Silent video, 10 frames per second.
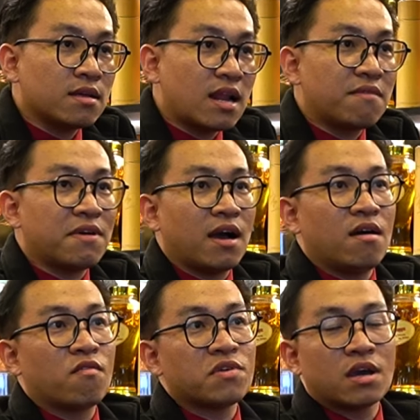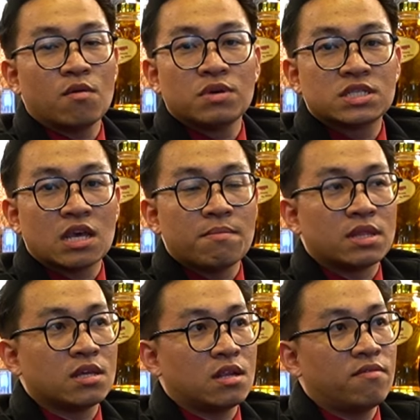Đa phần ở học viên ở QC mình
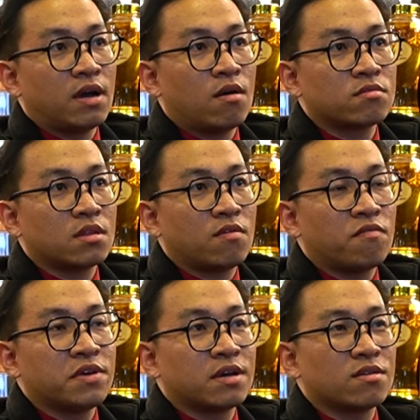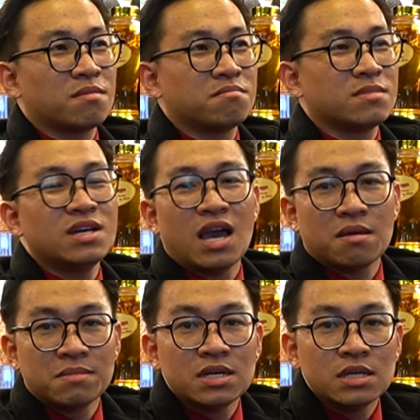thì đa phần học viên có tầm dưới
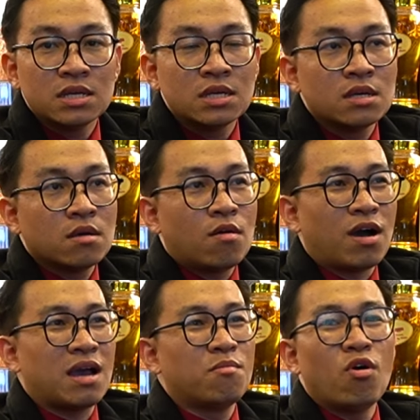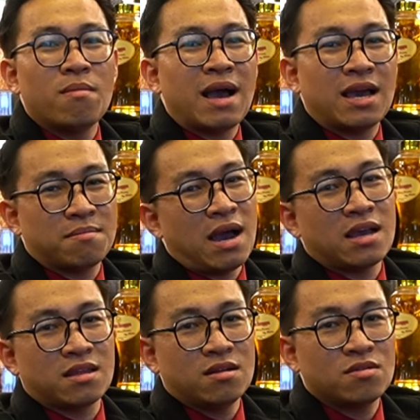20 hoặc 21, 22,
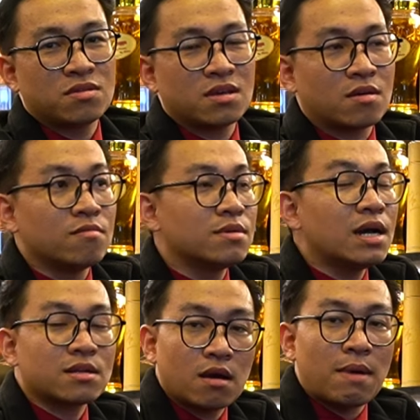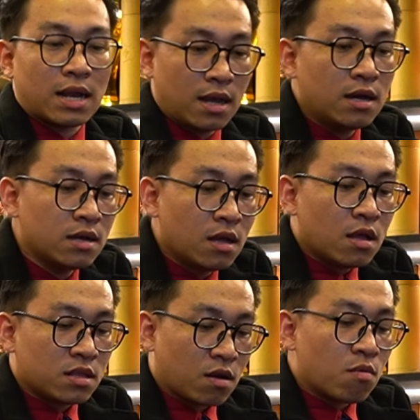23 gì đó thôi, chứ cũng ít có bạn lớn.
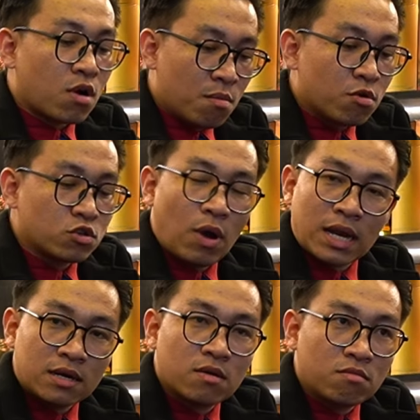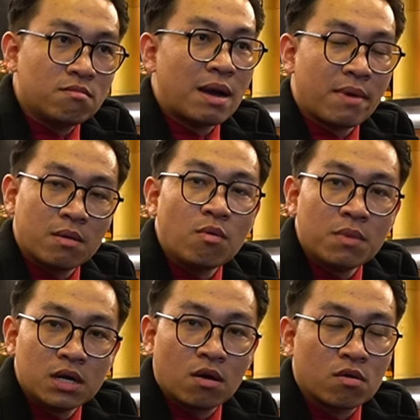Thì cũng có một số anh cũng 30 mấy
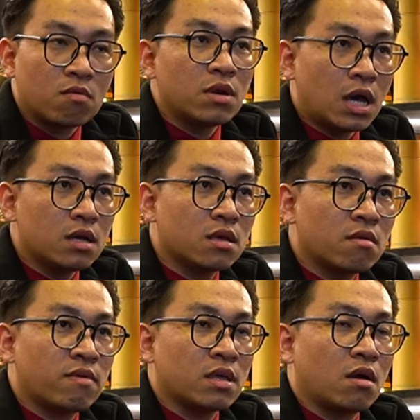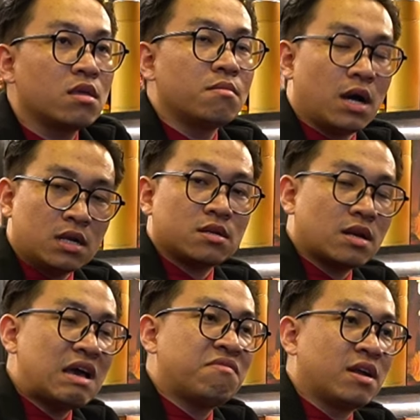40 rồi, cũng lớn chứ không phải nhỏ, nhưng mà ít,
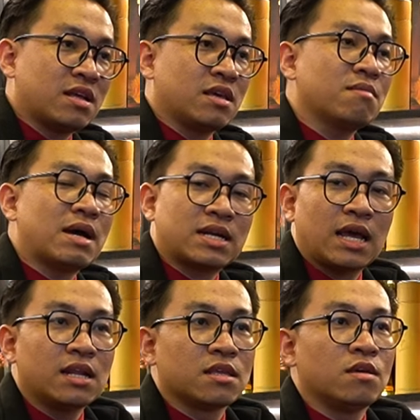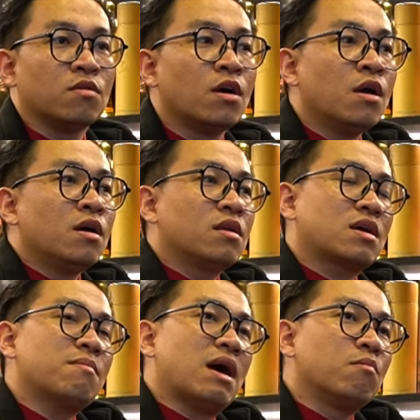đa phần là những bạn trẻ là nhiều. Nên
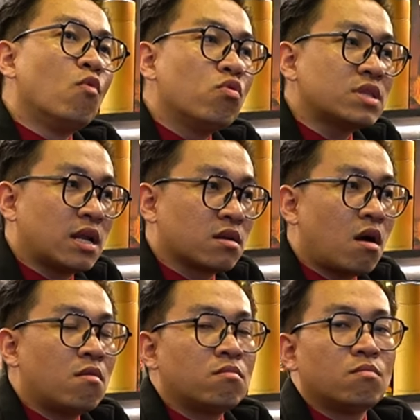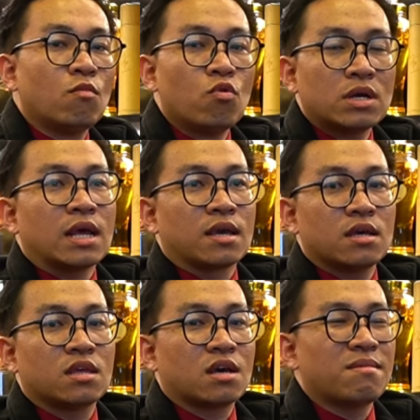các bạn muốn thành công, muốn này kia
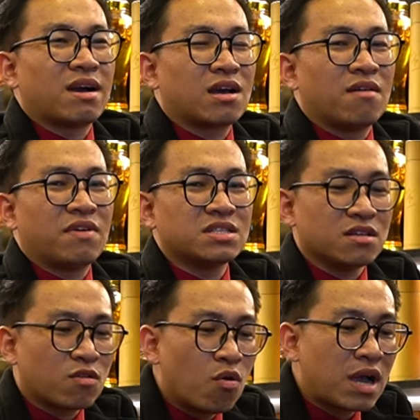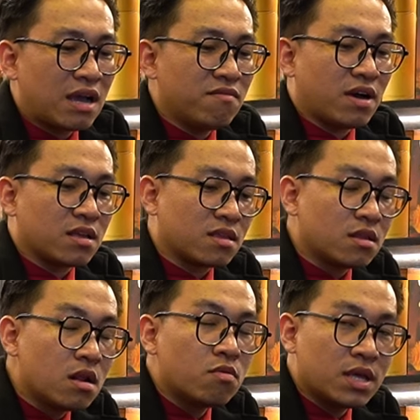thì các bạn cần phải sự cố gắng và
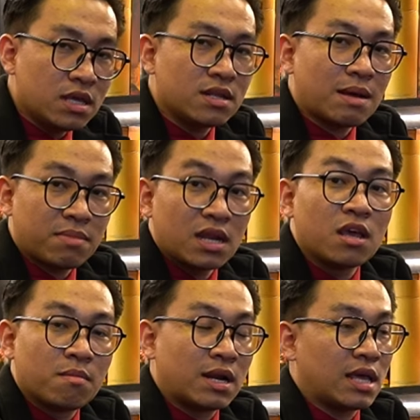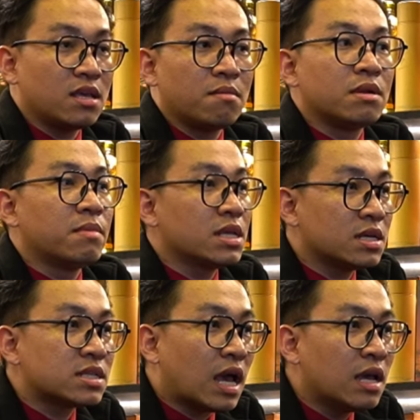lưu ý 5 cái điều mà nãy giờ mình mới chia
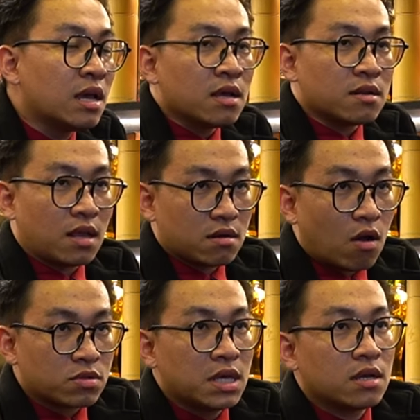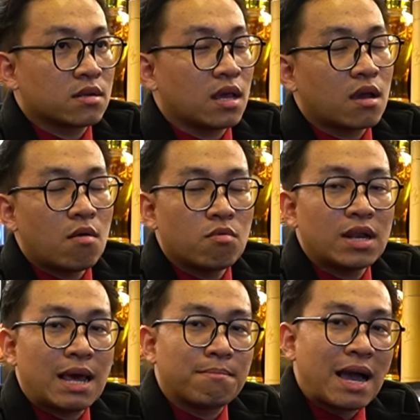sẻ. Để đầu tiên, để không có
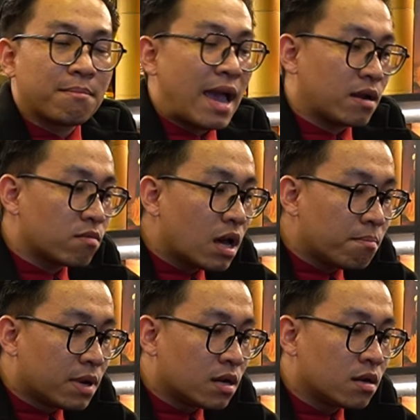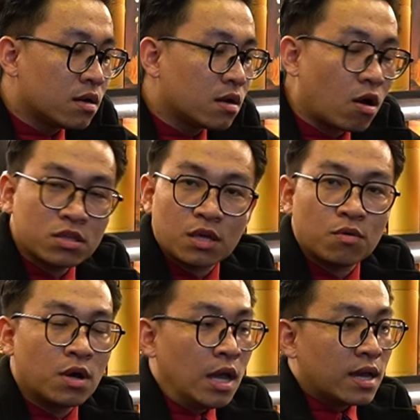làm bạn bè trong lớp mình khó
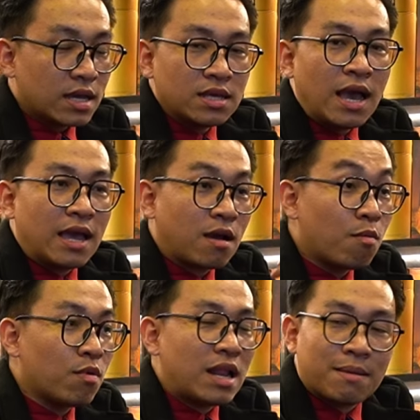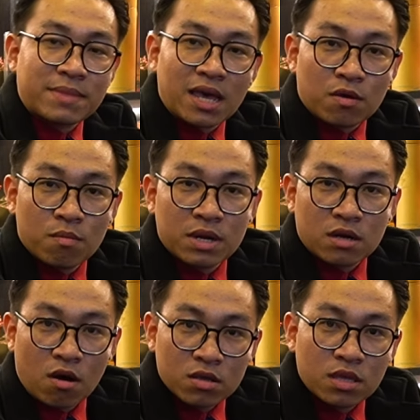chịu. Cái thứ hai, không có làm thầy của mình
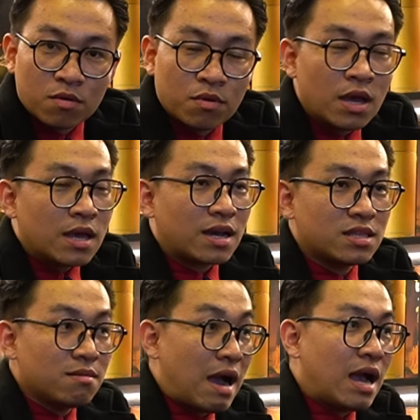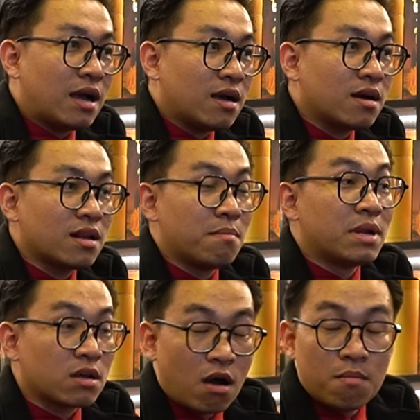khó chịu. Cái thứ ba là
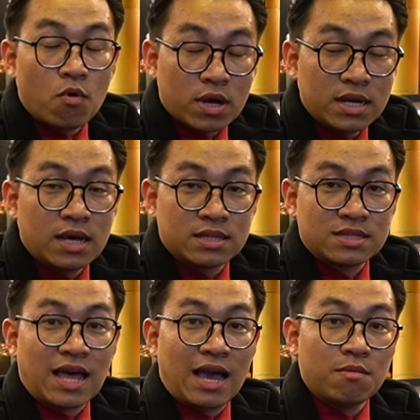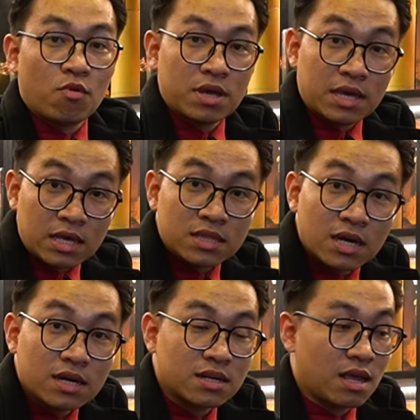mình có một cái nền tảng, một cái kiến
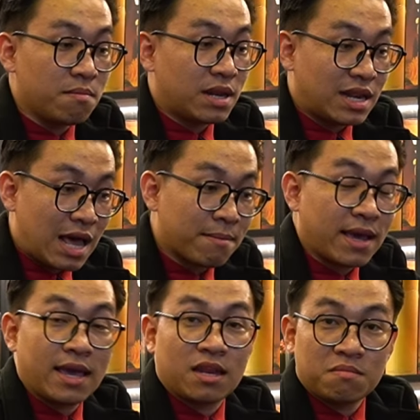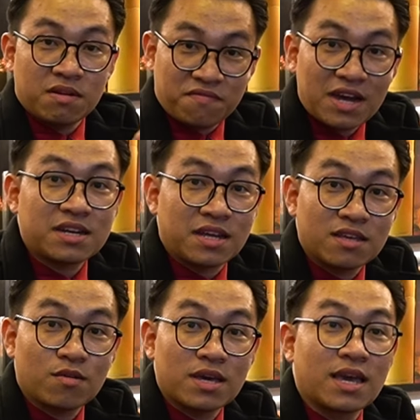thức để mình làm nghề, để mình phát triển
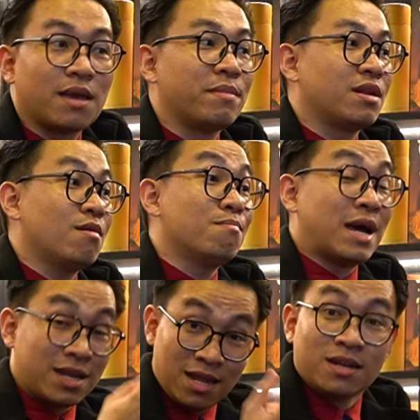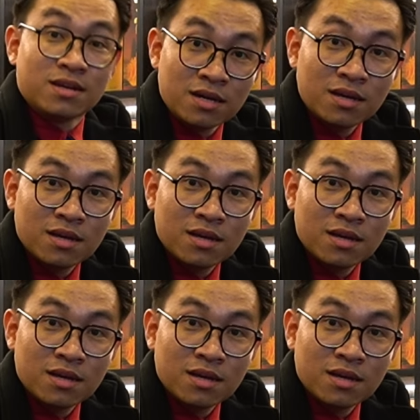cho cái nghề mình nó mạnh lên nữa.